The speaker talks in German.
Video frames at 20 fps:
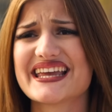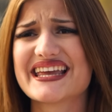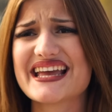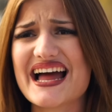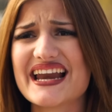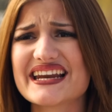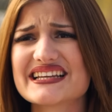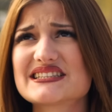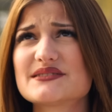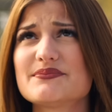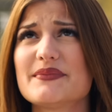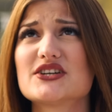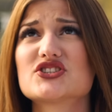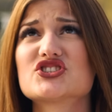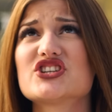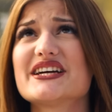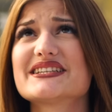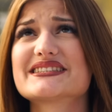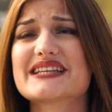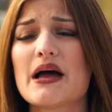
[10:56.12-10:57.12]
hier gar nichts mehr.
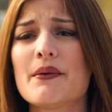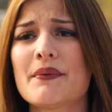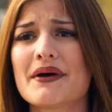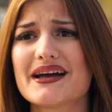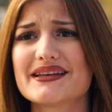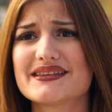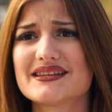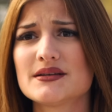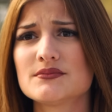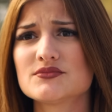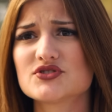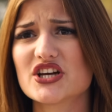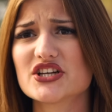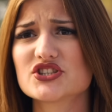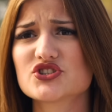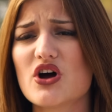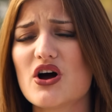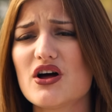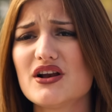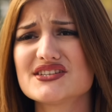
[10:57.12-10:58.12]
Scheiß Kamerateam,
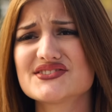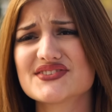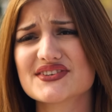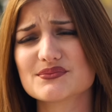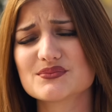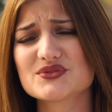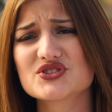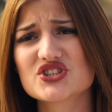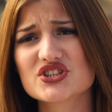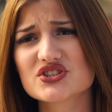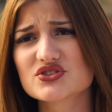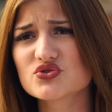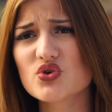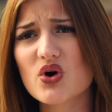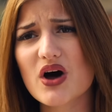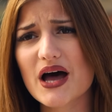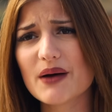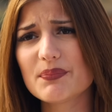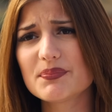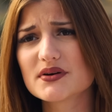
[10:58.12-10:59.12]
scheiß Show, alles fuckt mich hier so
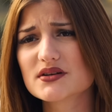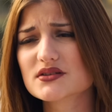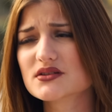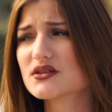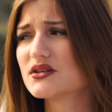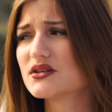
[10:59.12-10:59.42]
ab.